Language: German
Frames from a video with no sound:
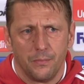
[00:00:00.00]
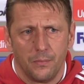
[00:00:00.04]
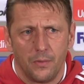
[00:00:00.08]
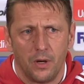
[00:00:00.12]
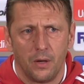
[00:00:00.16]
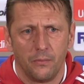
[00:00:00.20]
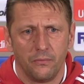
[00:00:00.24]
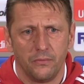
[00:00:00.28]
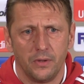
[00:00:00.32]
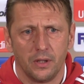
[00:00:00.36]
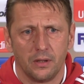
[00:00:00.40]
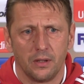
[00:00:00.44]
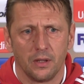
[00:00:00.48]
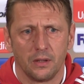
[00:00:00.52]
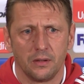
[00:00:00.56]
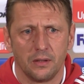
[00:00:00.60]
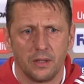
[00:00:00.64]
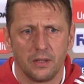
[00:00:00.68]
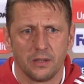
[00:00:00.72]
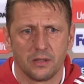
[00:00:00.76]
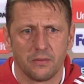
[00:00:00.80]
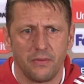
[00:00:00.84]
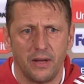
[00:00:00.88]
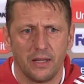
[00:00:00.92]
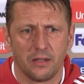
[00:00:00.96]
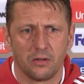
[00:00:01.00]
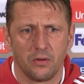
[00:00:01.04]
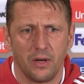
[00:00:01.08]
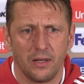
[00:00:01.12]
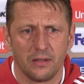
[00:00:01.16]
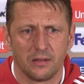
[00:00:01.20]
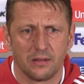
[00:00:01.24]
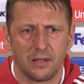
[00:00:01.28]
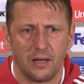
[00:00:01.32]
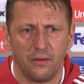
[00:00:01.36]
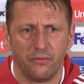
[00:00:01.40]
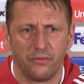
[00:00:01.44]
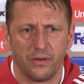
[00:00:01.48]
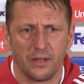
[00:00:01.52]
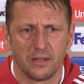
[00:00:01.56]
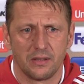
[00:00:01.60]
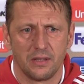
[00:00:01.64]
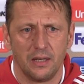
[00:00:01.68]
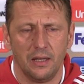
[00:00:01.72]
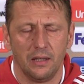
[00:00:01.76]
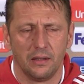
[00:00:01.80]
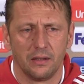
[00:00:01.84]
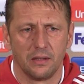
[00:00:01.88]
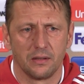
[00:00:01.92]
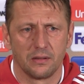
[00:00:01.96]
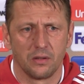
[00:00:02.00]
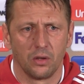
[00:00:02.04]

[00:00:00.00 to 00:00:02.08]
haben wir dann den 2-1-Treffer erzielt.